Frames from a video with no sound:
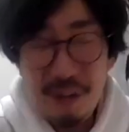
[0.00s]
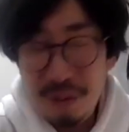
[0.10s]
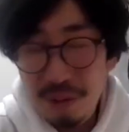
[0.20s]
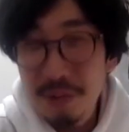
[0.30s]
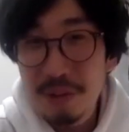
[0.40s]
こ
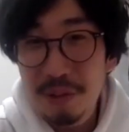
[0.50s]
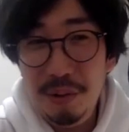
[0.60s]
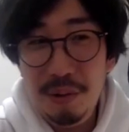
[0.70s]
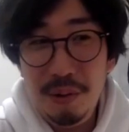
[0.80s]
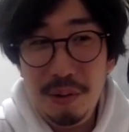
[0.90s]
そ、そ
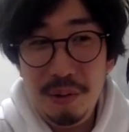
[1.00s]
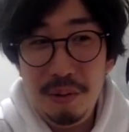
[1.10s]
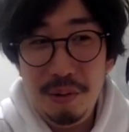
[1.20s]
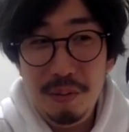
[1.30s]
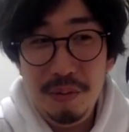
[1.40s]
の、
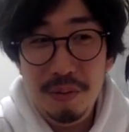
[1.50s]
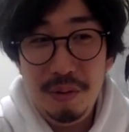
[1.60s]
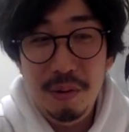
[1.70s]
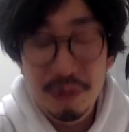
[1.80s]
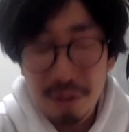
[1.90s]

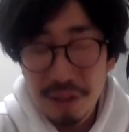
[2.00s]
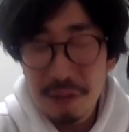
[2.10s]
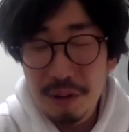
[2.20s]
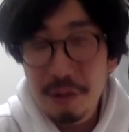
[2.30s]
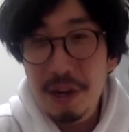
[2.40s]
本当に
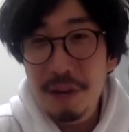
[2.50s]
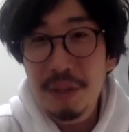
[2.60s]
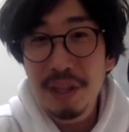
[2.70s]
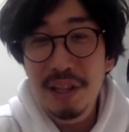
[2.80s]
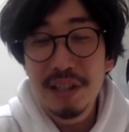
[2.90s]
これを頑
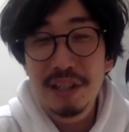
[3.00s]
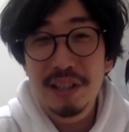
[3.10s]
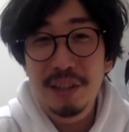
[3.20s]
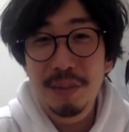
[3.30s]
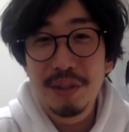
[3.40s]
張りたいんだっ
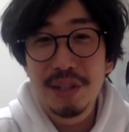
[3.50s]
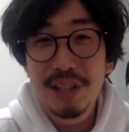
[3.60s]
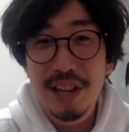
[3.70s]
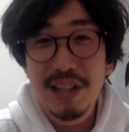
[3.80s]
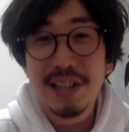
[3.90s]
て気持
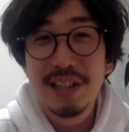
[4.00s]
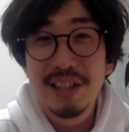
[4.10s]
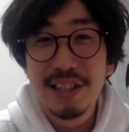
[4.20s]
ちが、